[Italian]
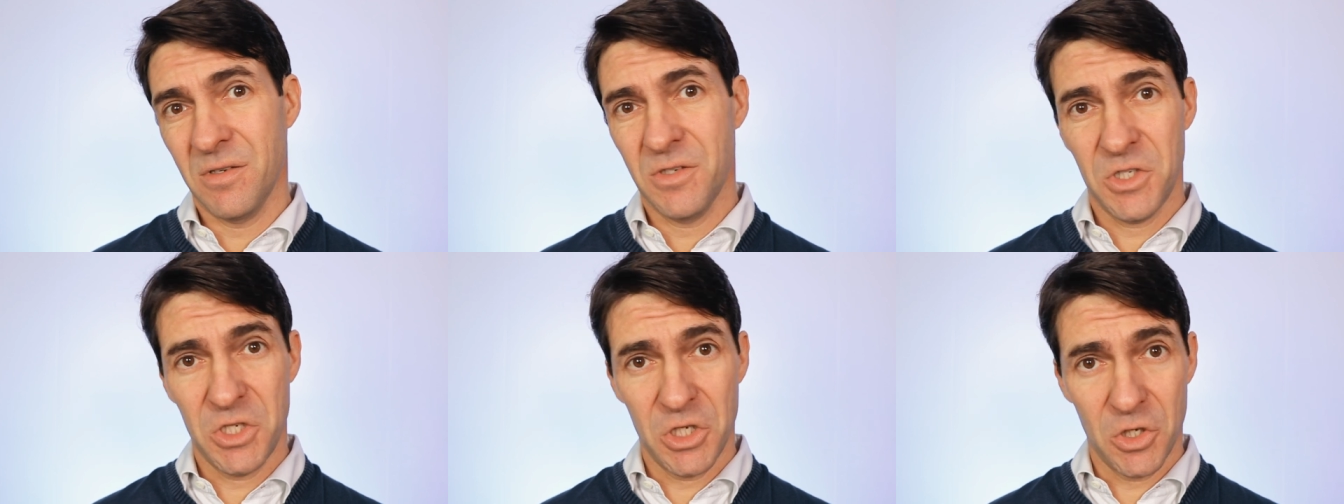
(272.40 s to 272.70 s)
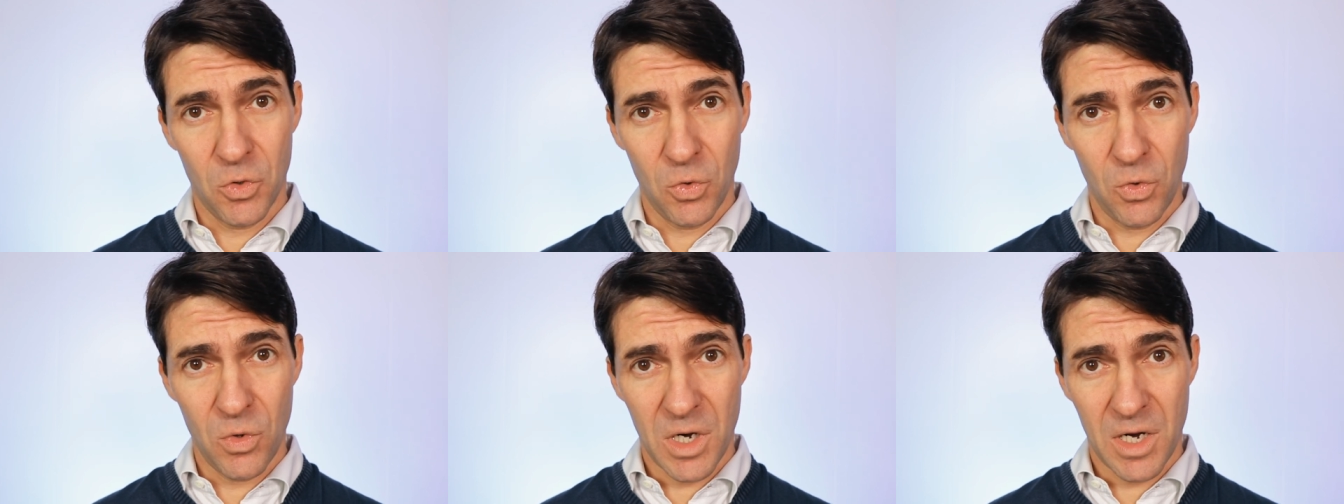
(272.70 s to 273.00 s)

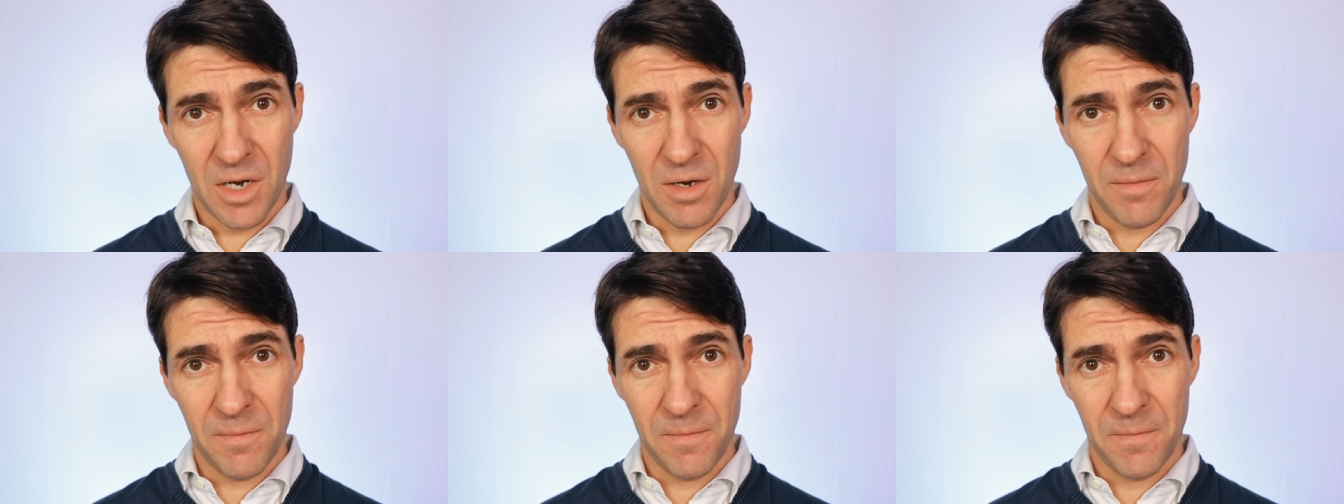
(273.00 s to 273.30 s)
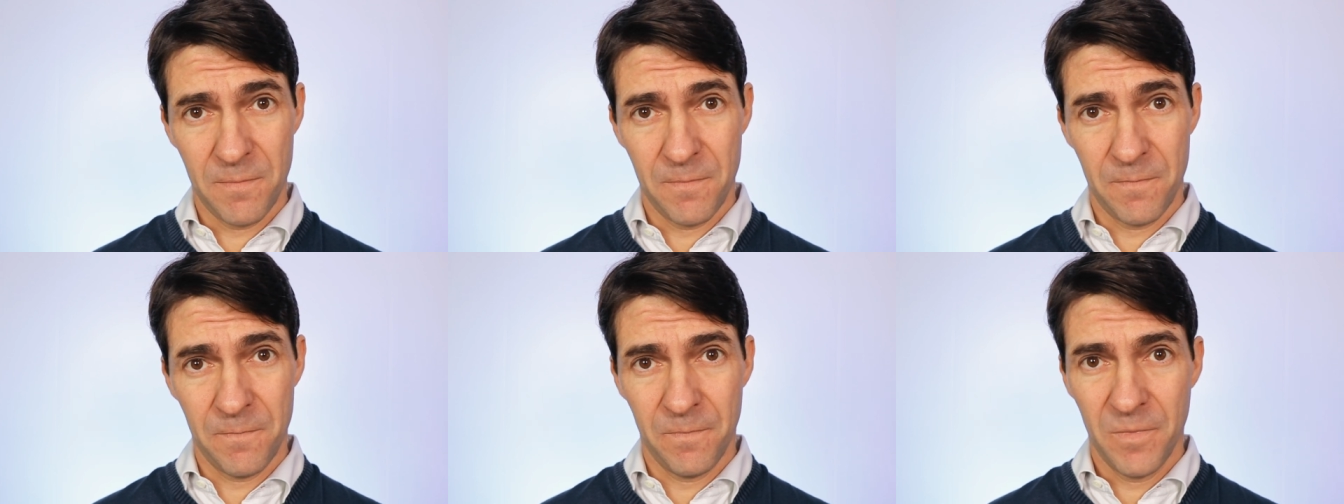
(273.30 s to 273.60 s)
Sicura?
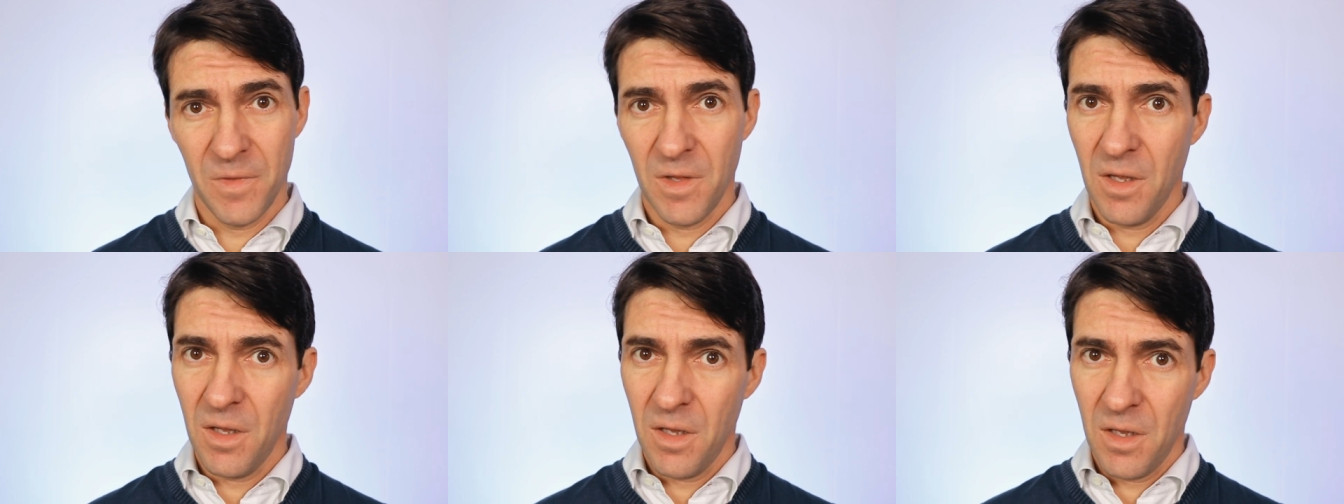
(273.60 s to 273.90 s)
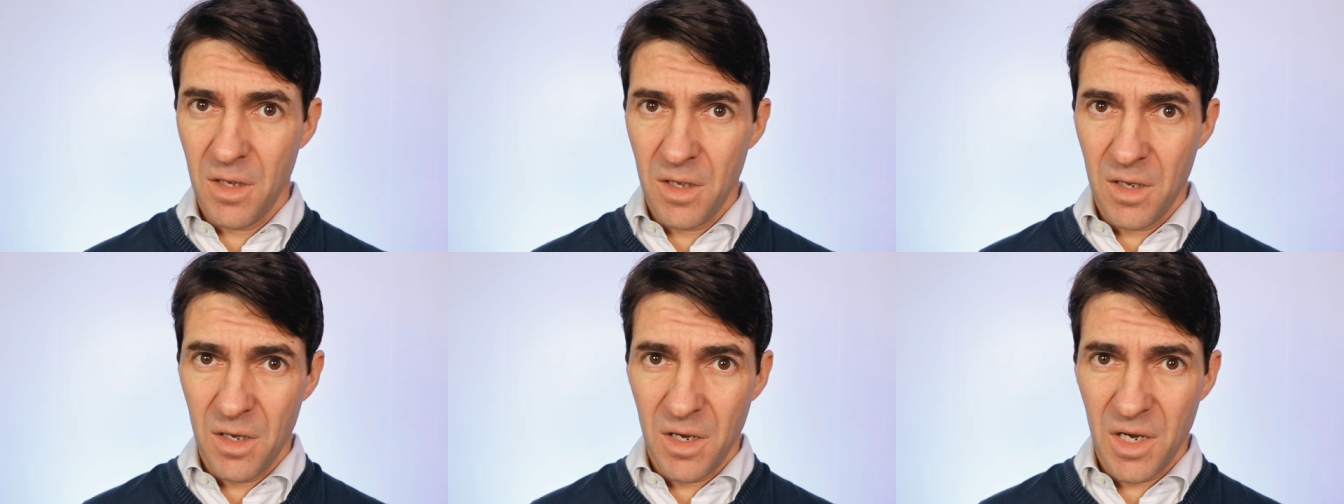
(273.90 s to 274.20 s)

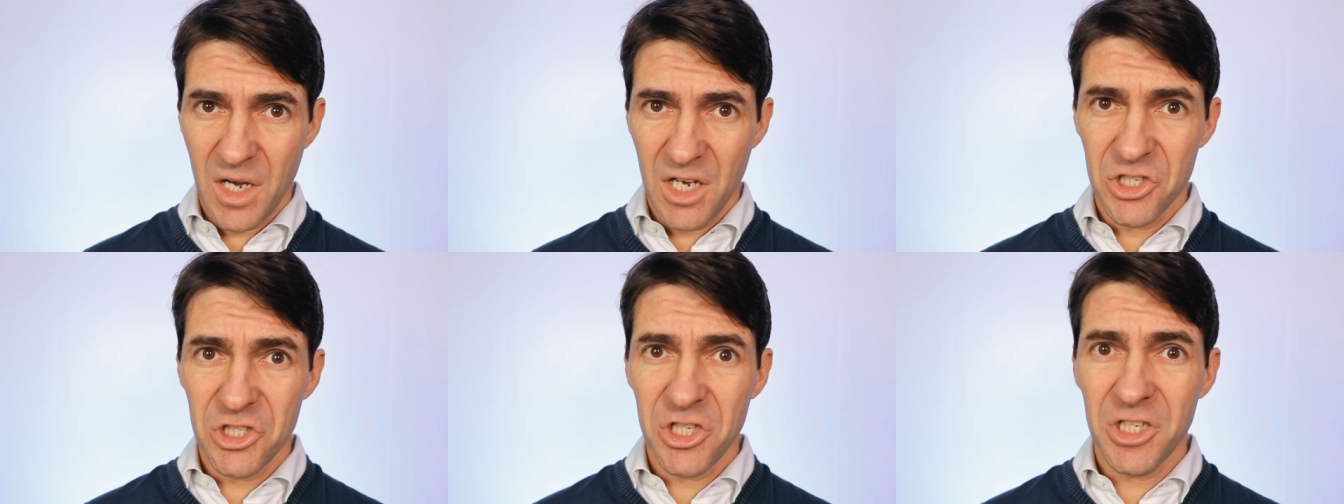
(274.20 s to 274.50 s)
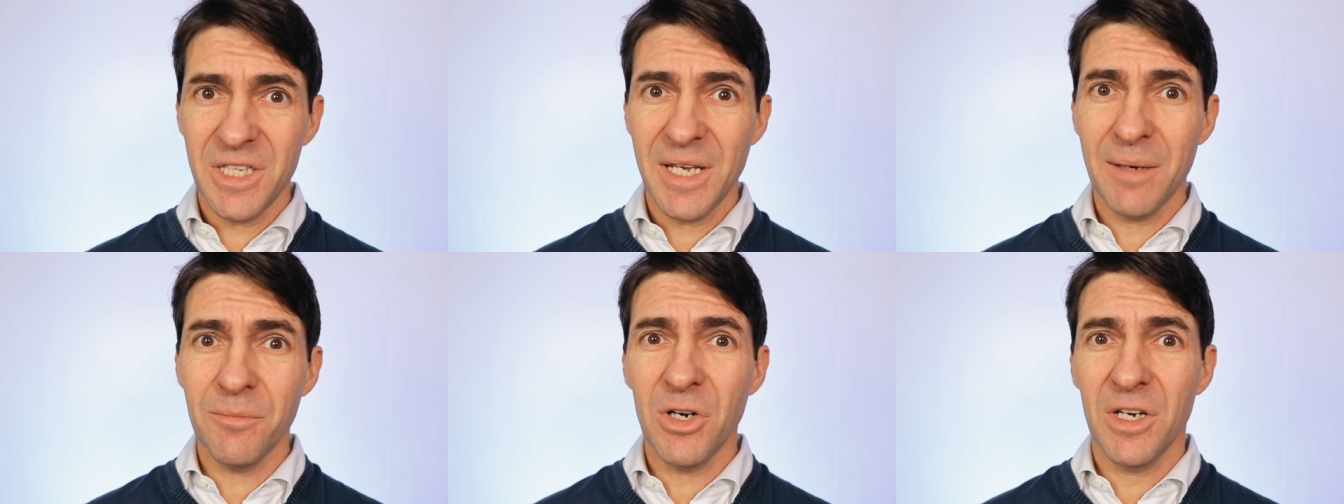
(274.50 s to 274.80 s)

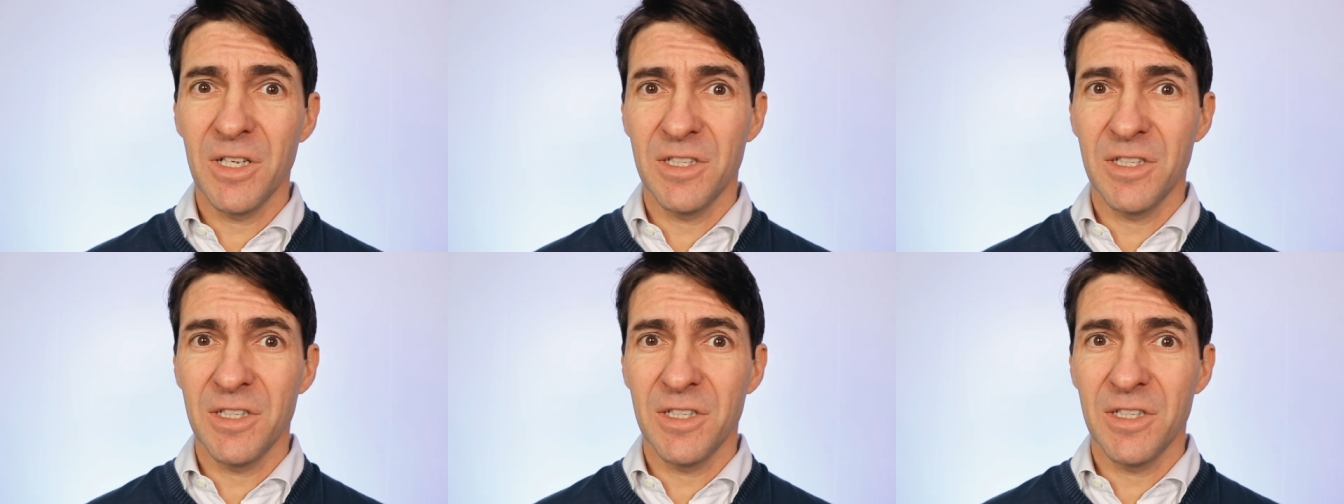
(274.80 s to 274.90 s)
Accendiamo